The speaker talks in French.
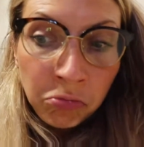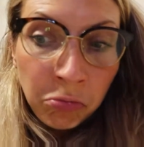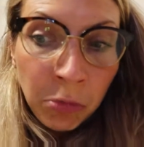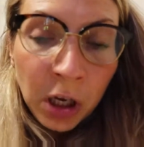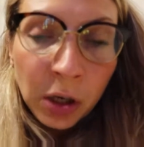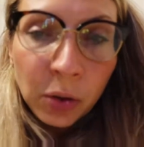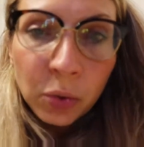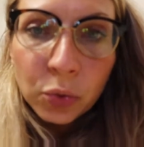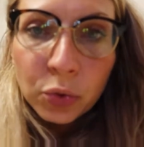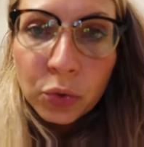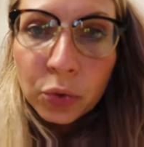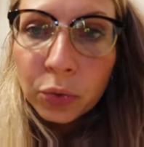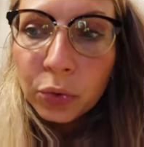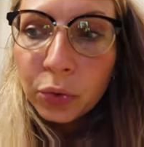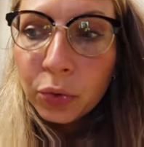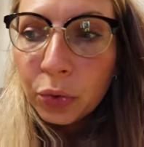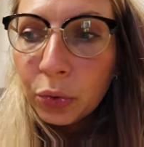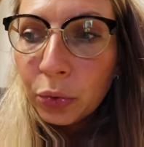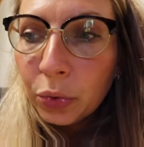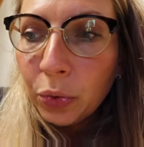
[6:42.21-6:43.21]
la
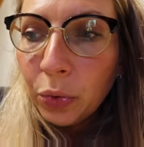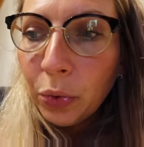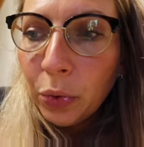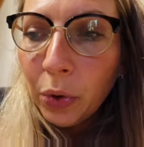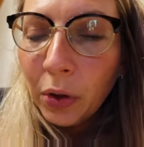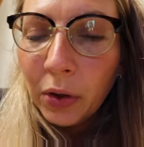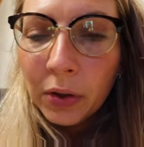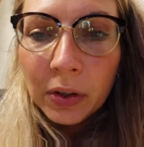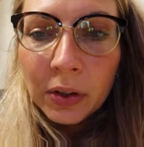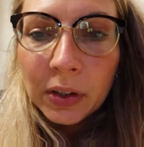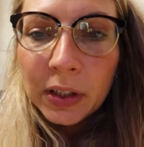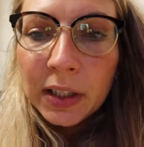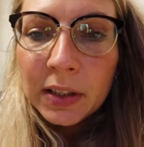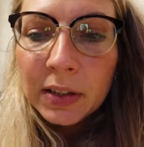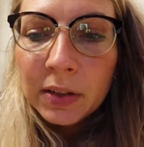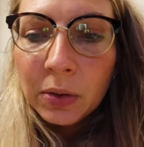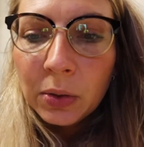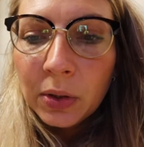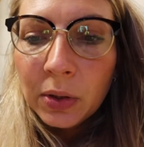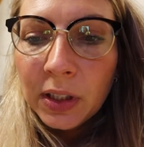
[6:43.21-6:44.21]
conjoncture, euh,
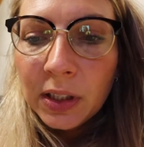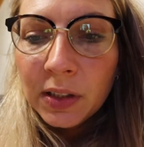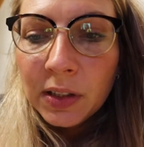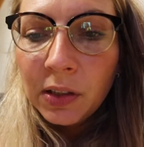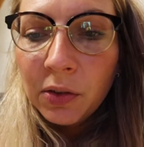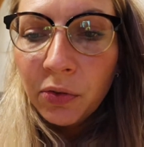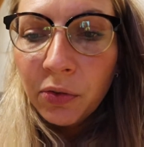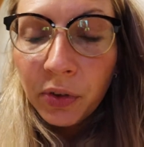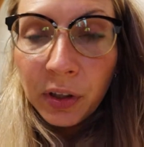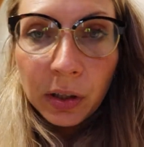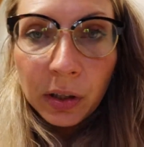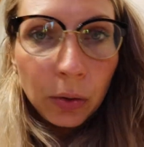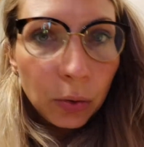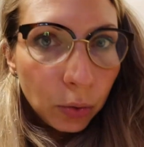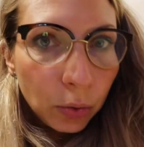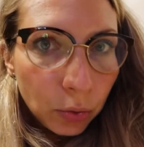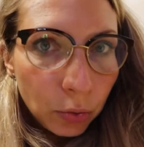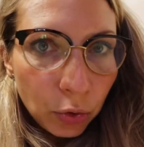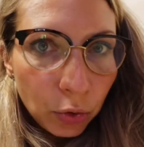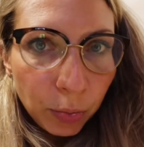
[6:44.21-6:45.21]
qu'est-ce, qui fait
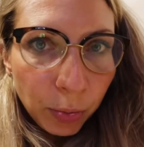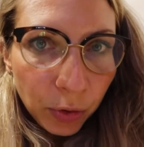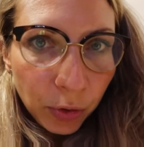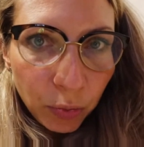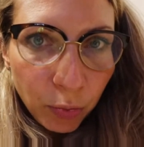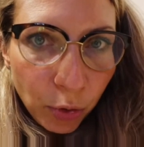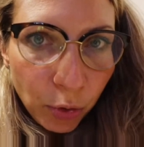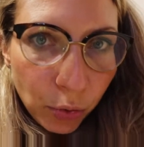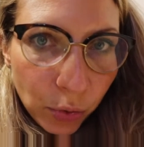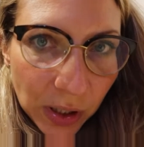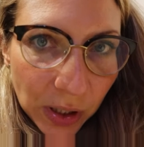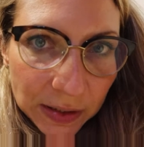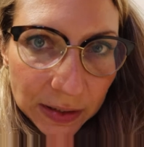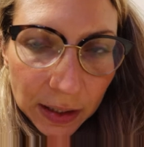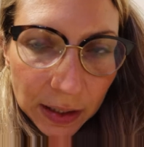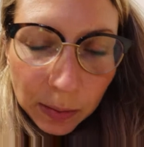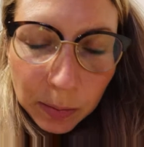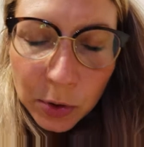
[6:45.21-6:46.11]
que je pense beaucoup à ça,